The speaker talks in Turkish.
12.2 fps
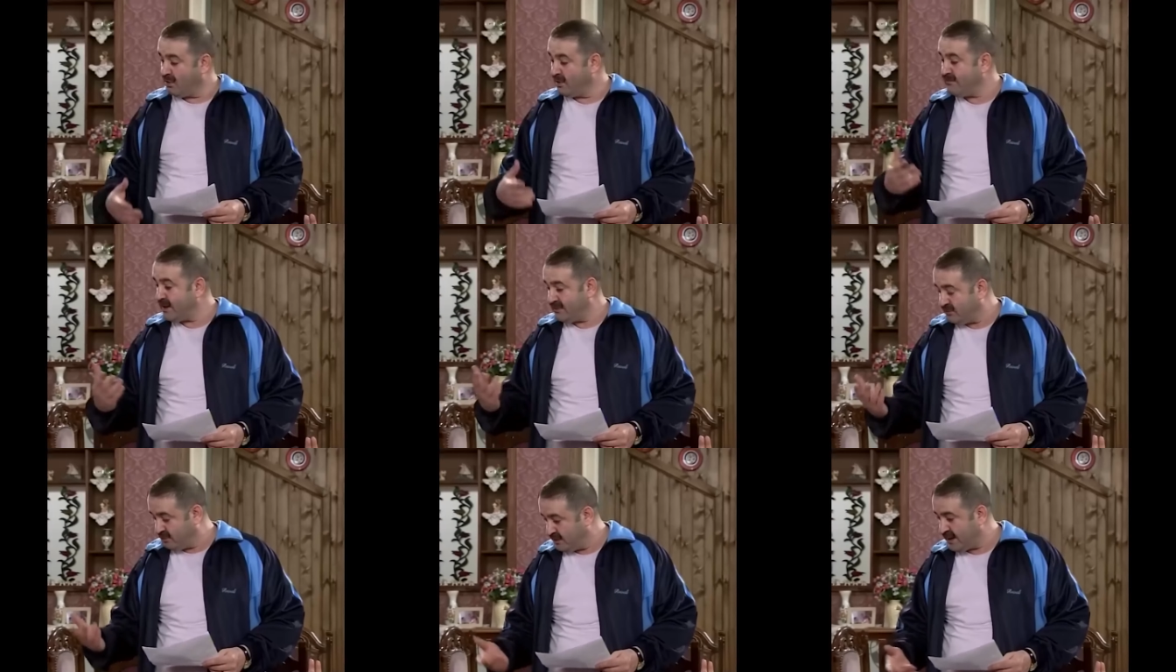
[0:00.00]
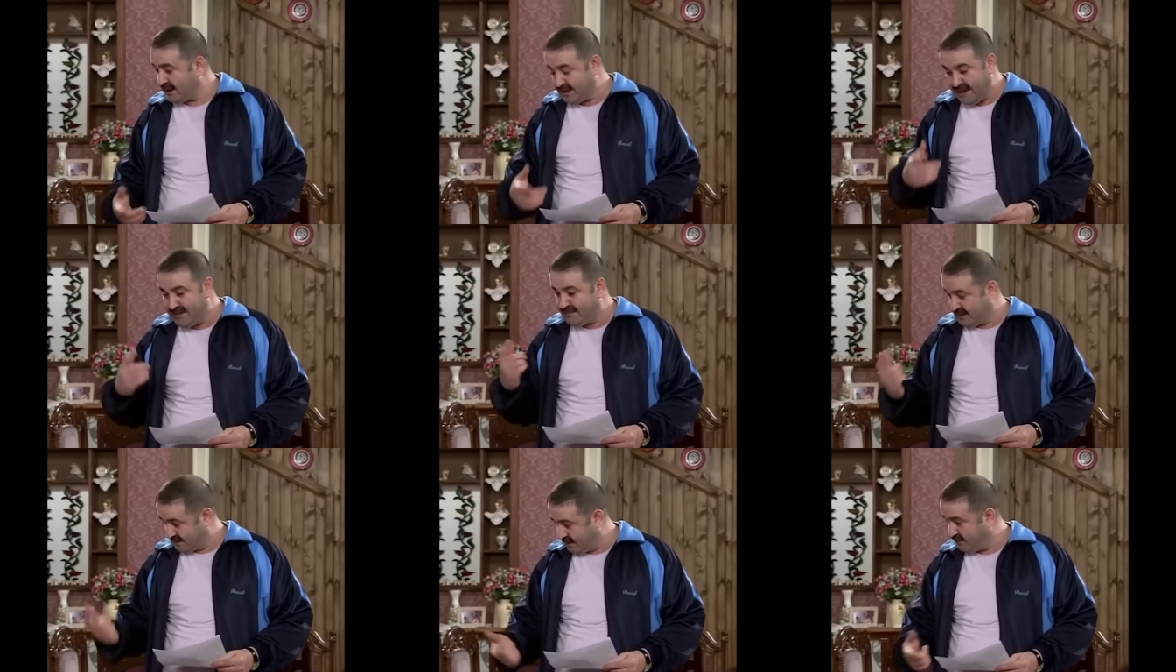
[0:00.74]
Oğlum ben düğünlerde de en
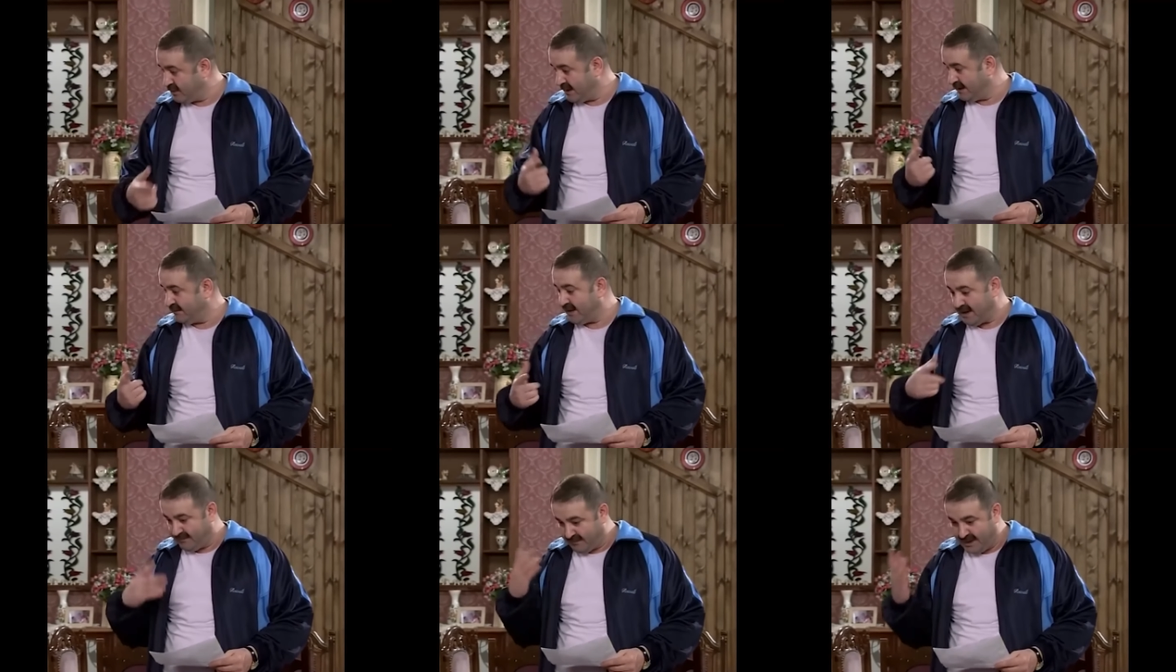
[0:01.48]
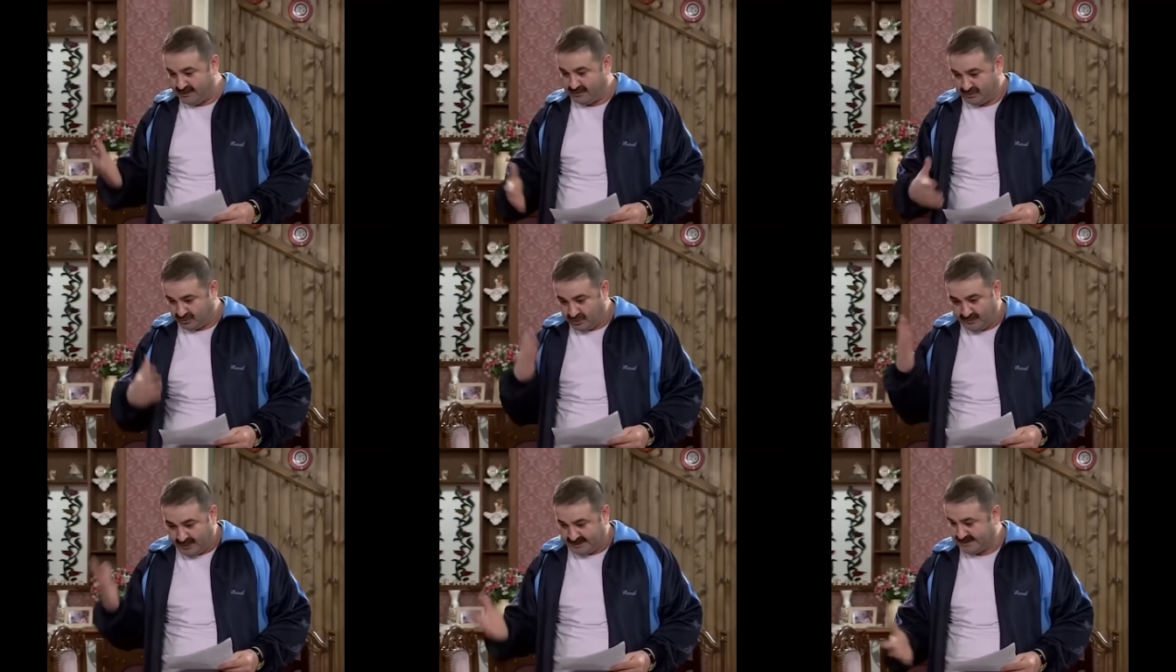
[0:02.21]
başta böyleydim. Yani ba
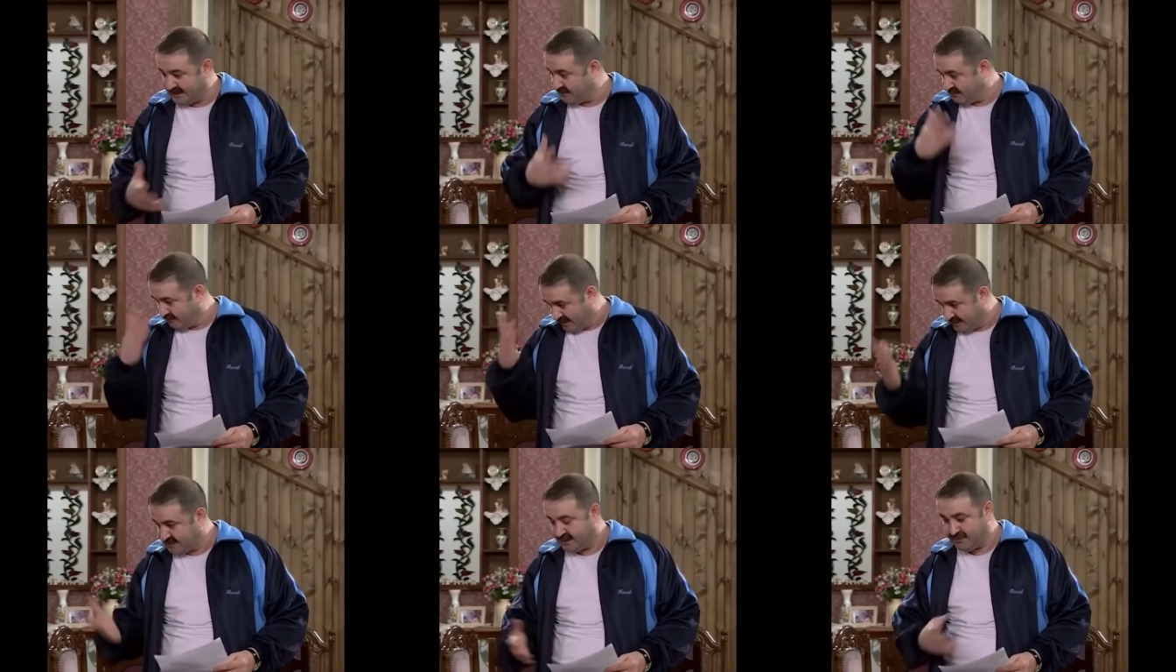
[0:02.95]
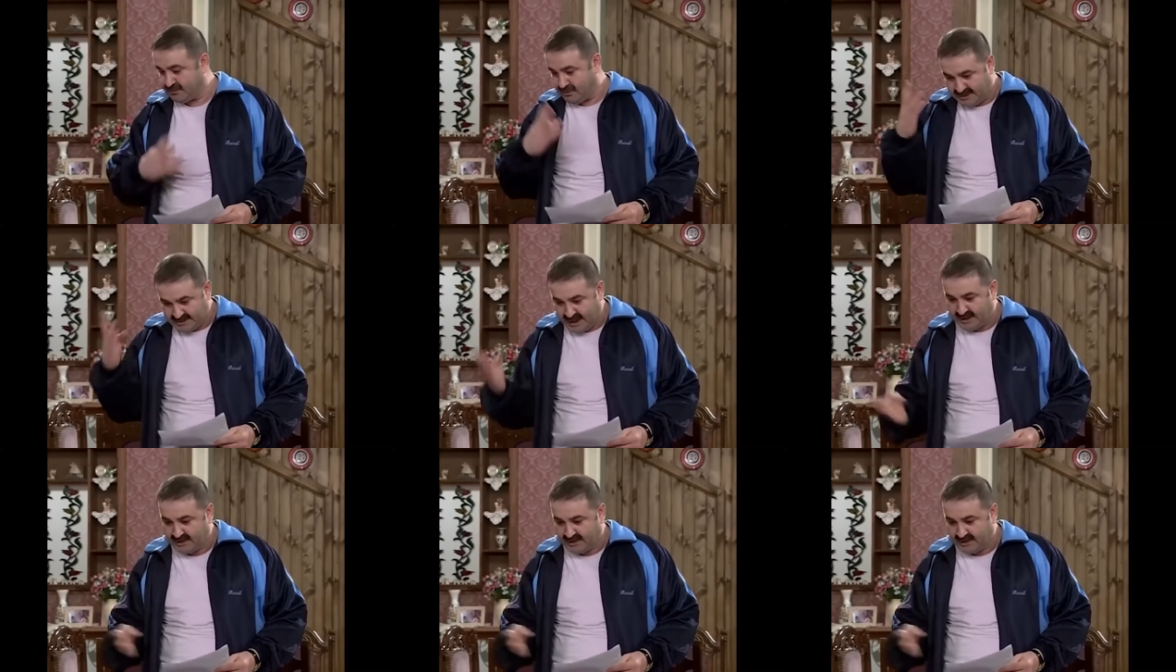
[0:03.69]
tutuk başladım. Başladım sonra